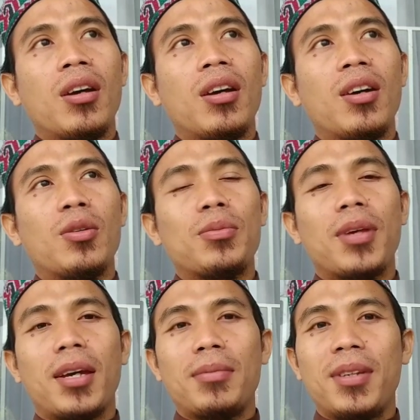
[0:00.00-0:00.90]
eh,
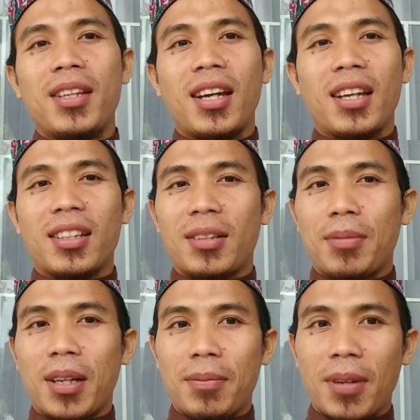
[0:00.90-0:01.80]
Umi Abi dan
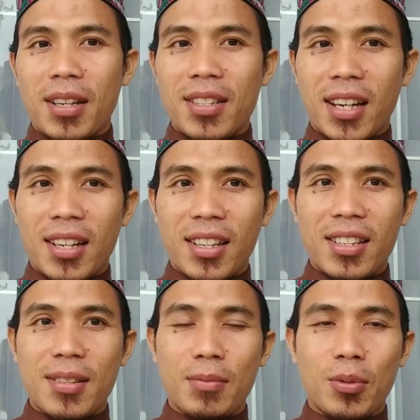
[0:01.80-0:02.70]
kepada para santri
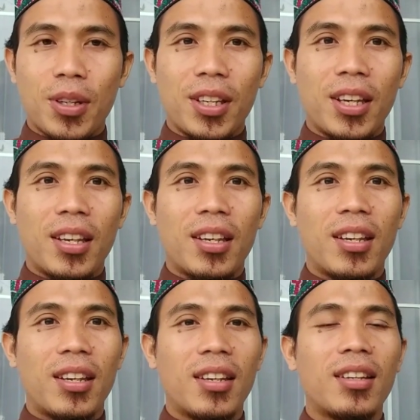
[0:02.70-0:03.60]
semuanya
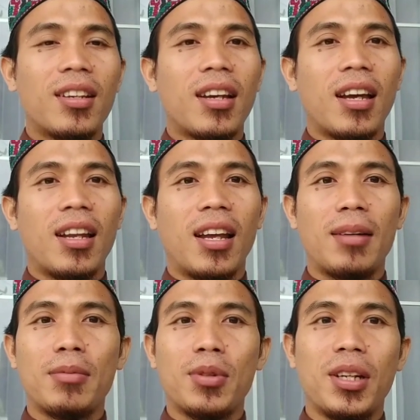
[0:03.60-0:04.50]

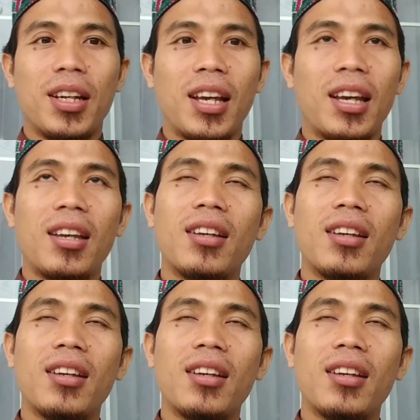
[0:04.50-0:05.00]
Alhamdulillah